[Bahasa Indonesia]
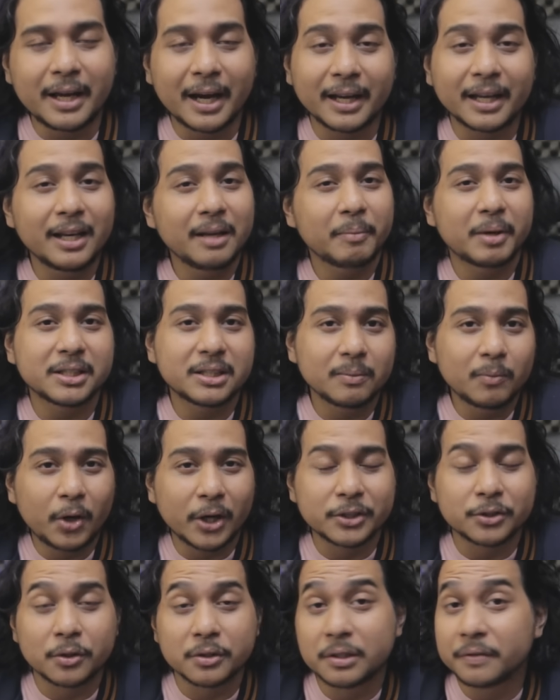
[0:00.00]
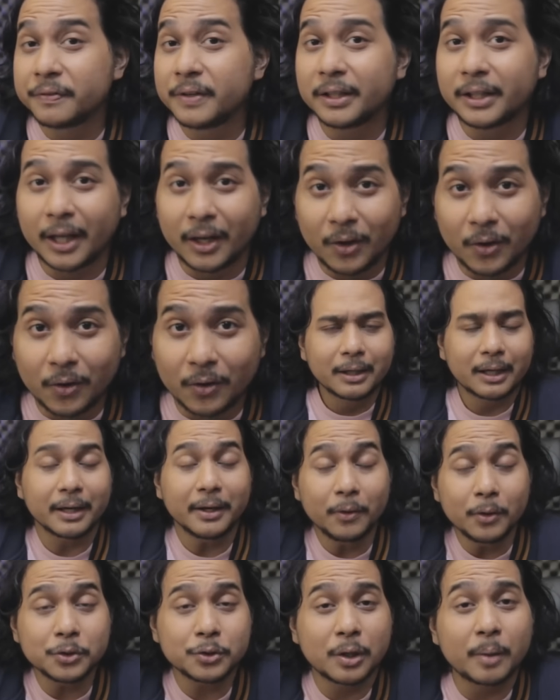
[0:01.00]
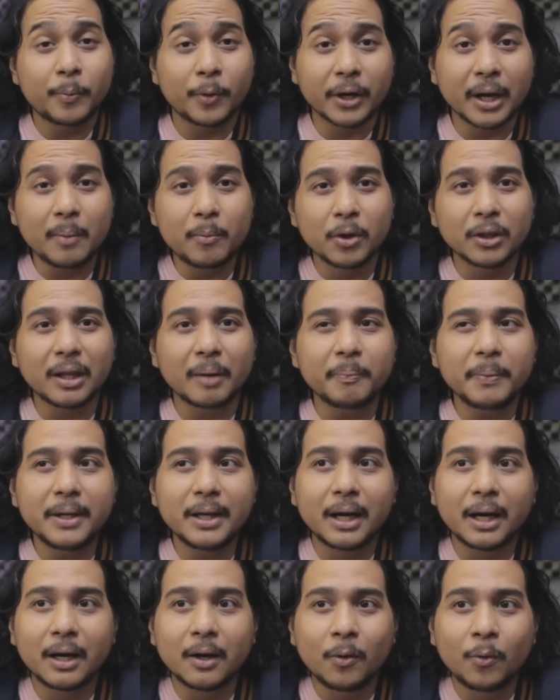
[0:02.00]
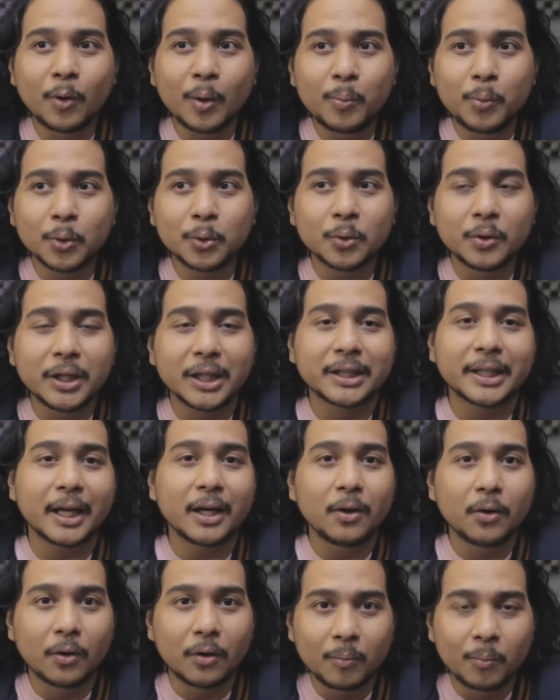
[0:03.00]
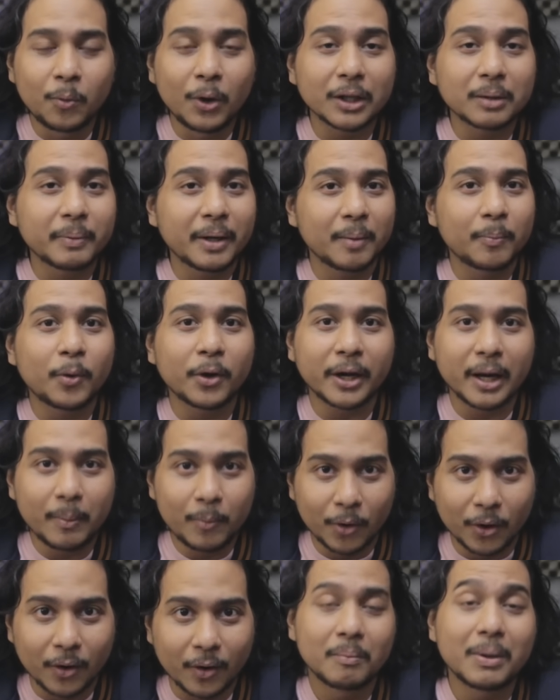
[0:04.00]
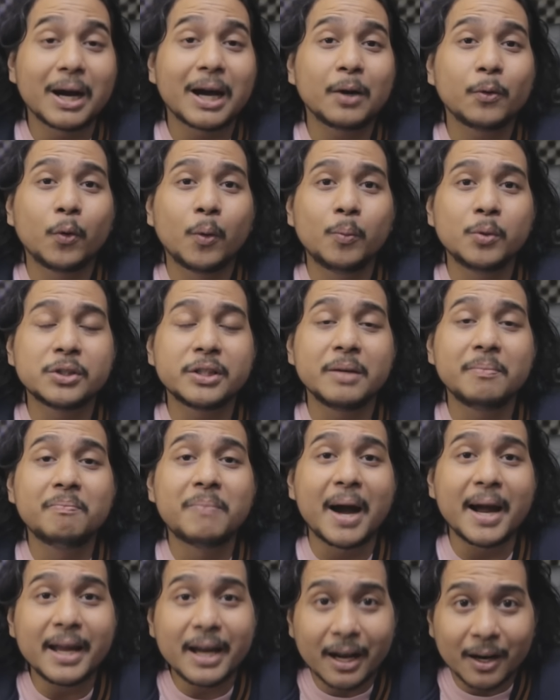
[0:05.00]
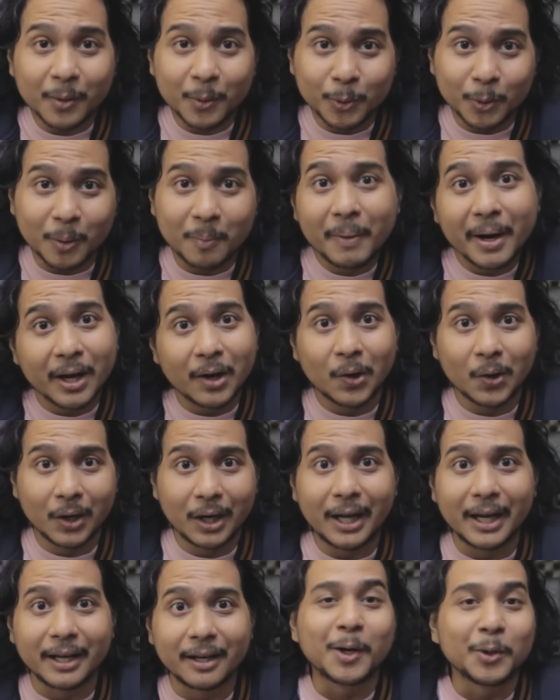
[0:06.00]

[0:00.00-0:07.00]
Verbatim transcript: Yakin nih masih mau eksklusif Nintendo. Karena gue suka Pokemon tapi ya gue butuh Nintendo buat main Pokemon. Bahkan gue mesti bayar untuk main online.